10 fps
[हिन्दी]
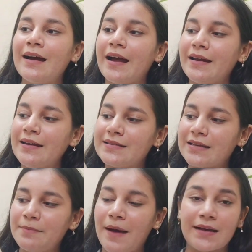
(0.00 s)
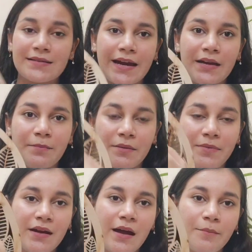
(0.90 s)
एंड इसके बैक साइड पर
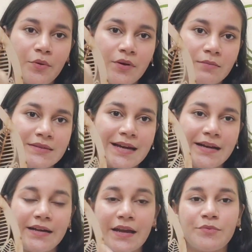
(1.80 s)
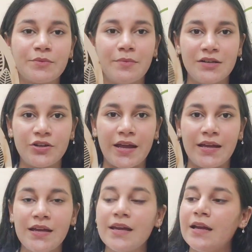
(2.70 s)
भी ना आपको डबल साइडेड टेप्स मिल
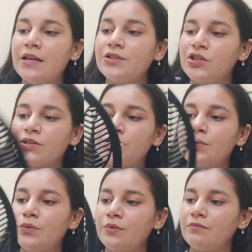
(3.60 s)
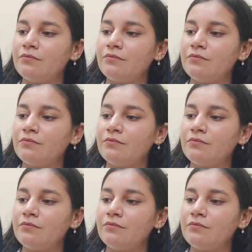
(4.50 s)
जाएंगी जस्ट टू